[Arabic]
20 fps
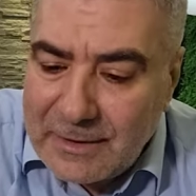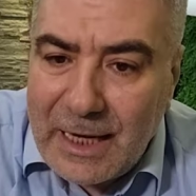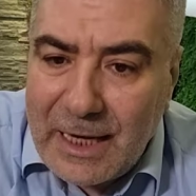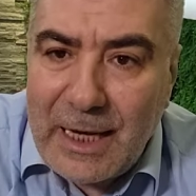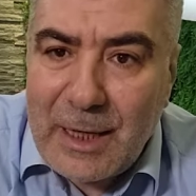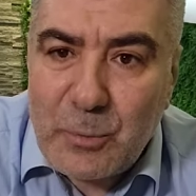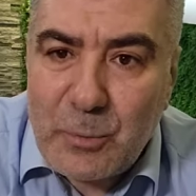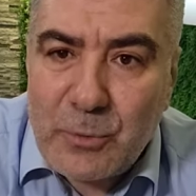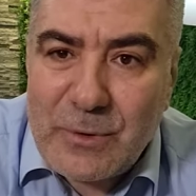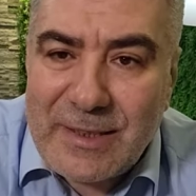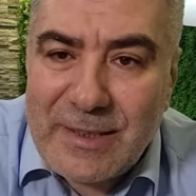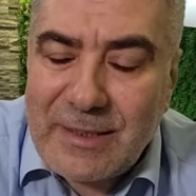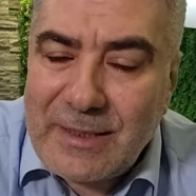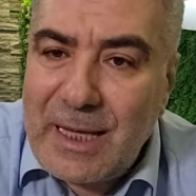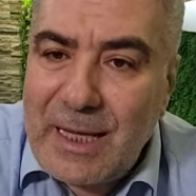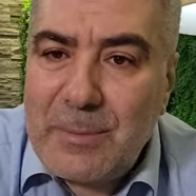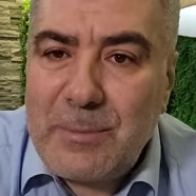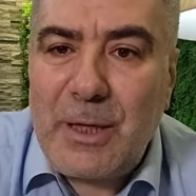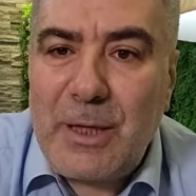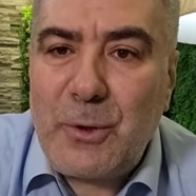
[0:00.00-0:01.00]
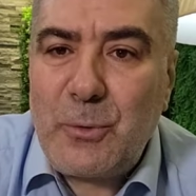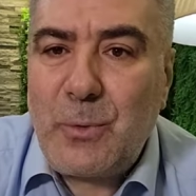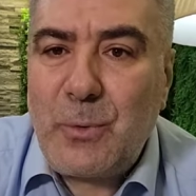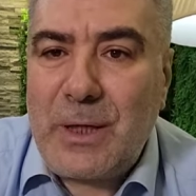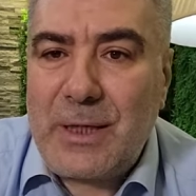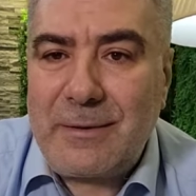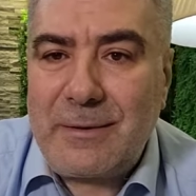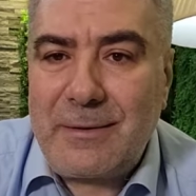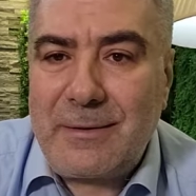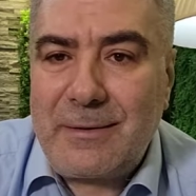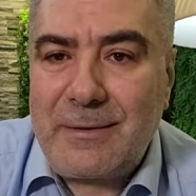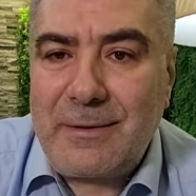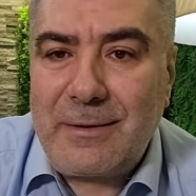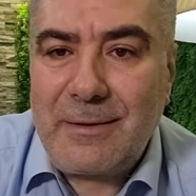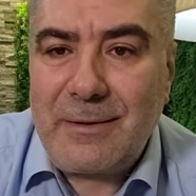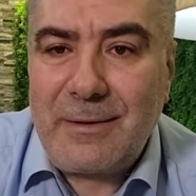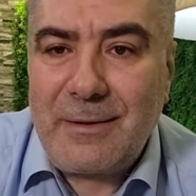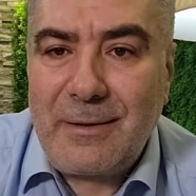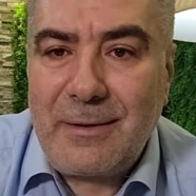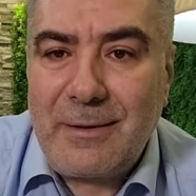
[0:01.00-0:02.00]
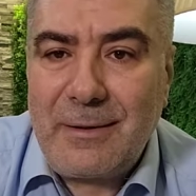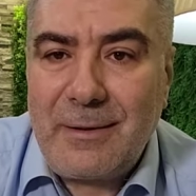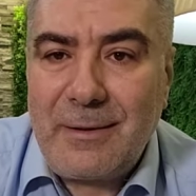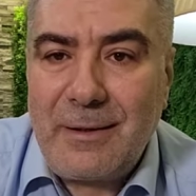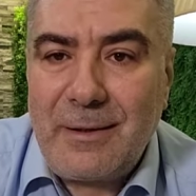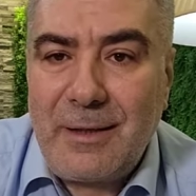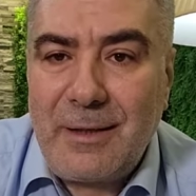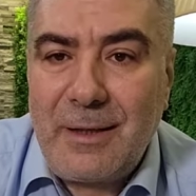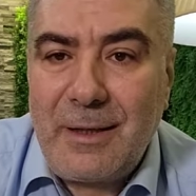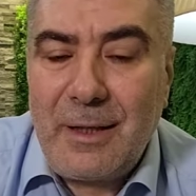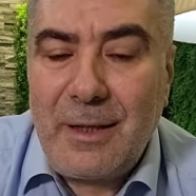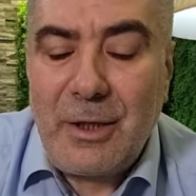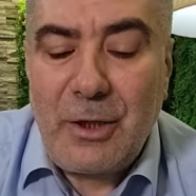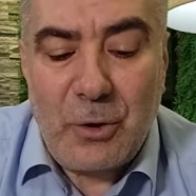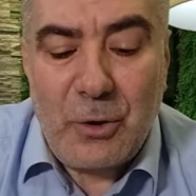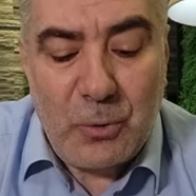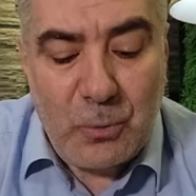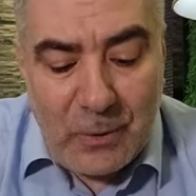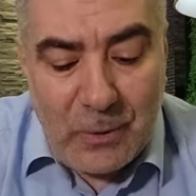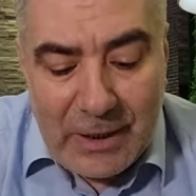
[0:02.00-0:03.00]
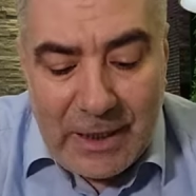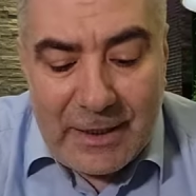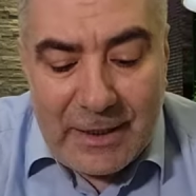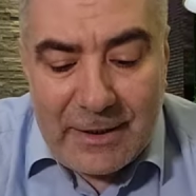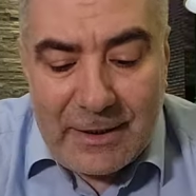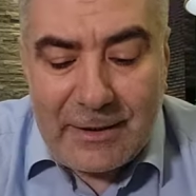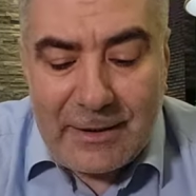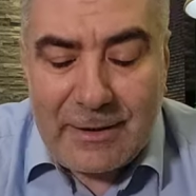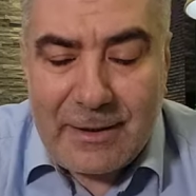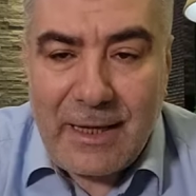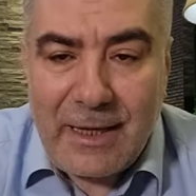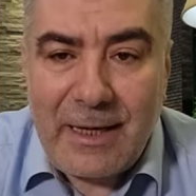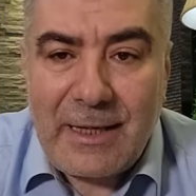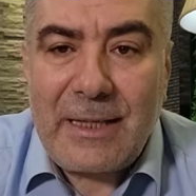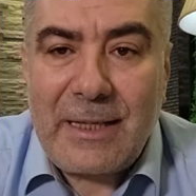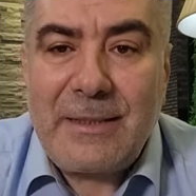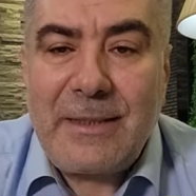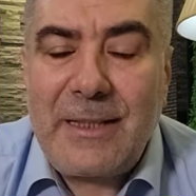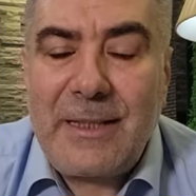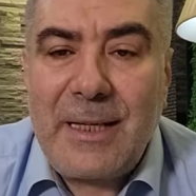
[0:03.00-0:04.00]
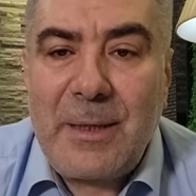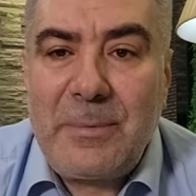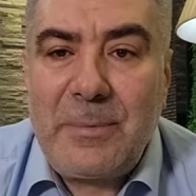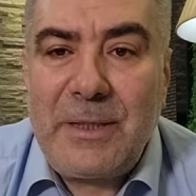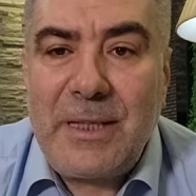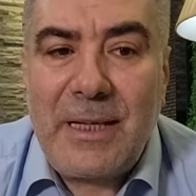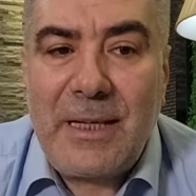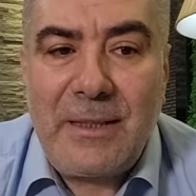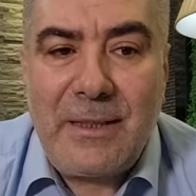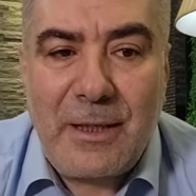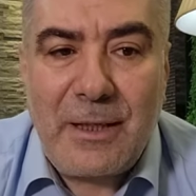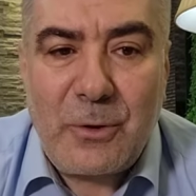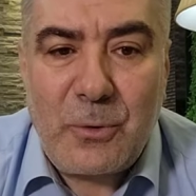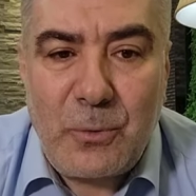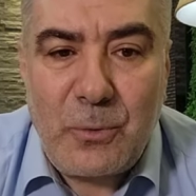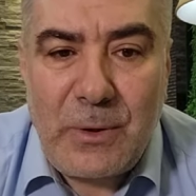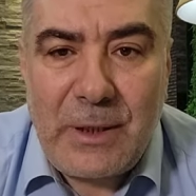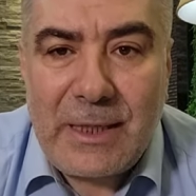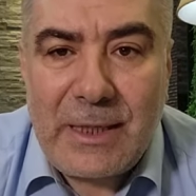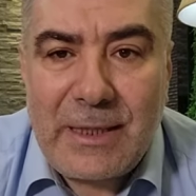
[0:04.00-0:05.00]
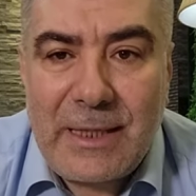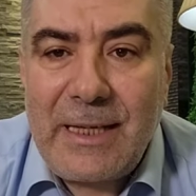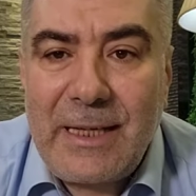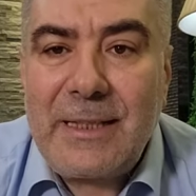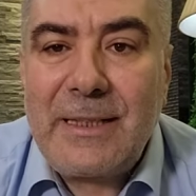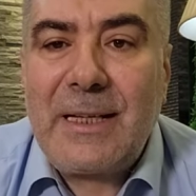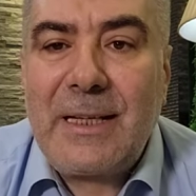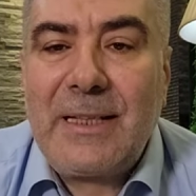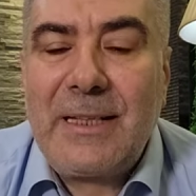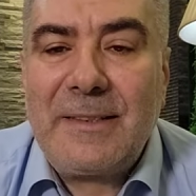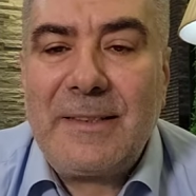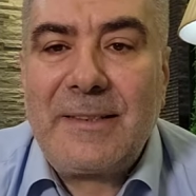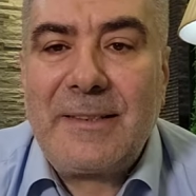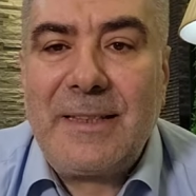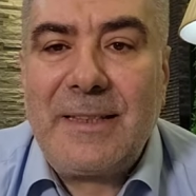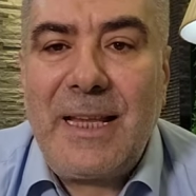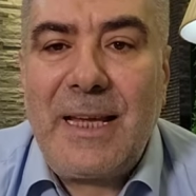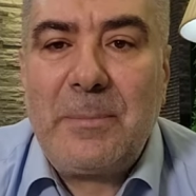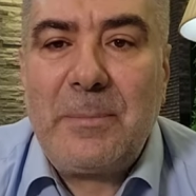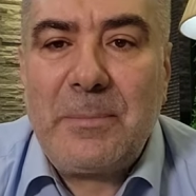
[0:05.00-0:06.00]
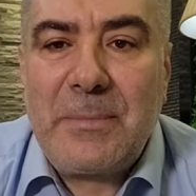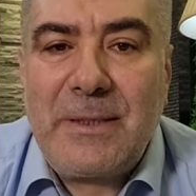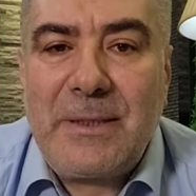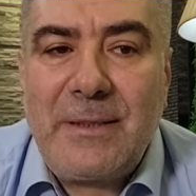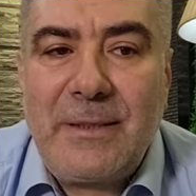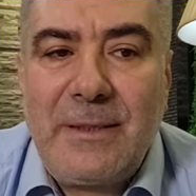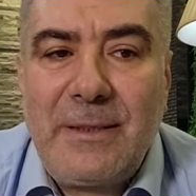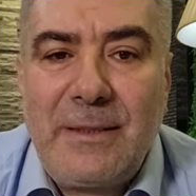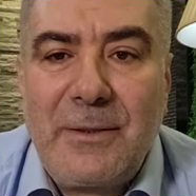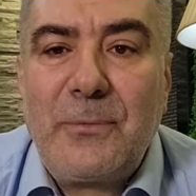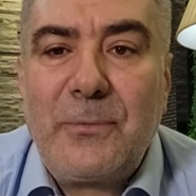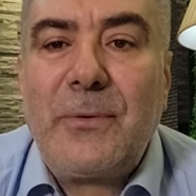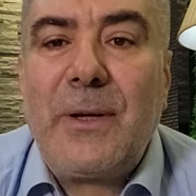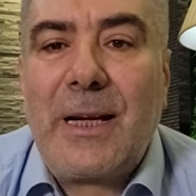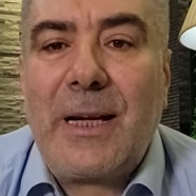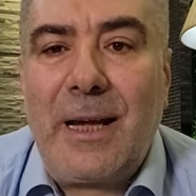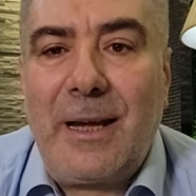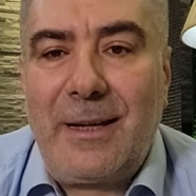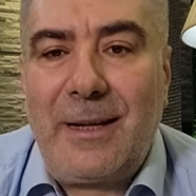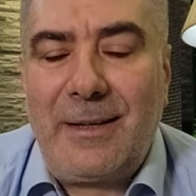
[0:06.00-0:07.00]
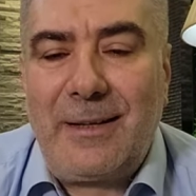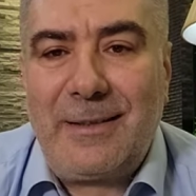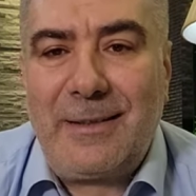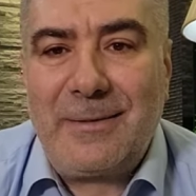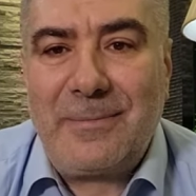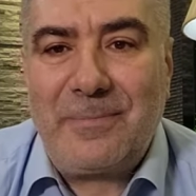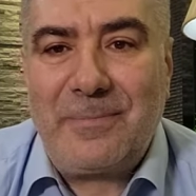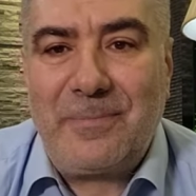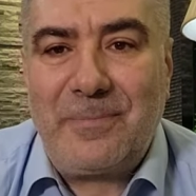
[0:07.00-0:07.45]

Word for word: تعب الصيام له وقت ولكن أراد النبي أن يقول لك إن الإسلام دين فرح